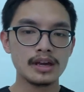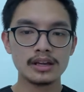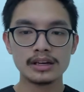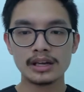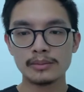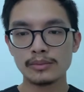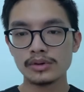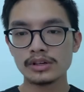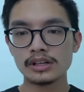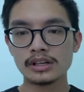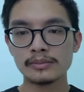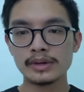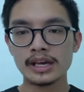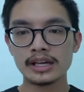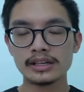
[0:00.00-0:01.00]
Namun
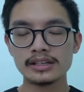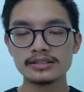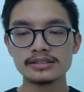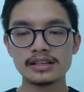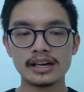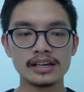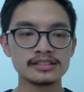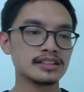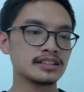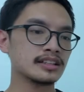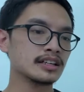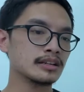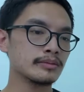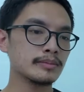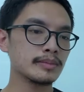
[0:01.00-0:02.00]
kelebihannya secara
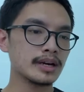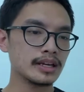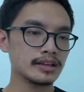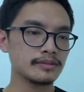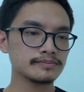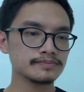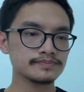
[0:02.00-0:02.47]
estetik lebih baik.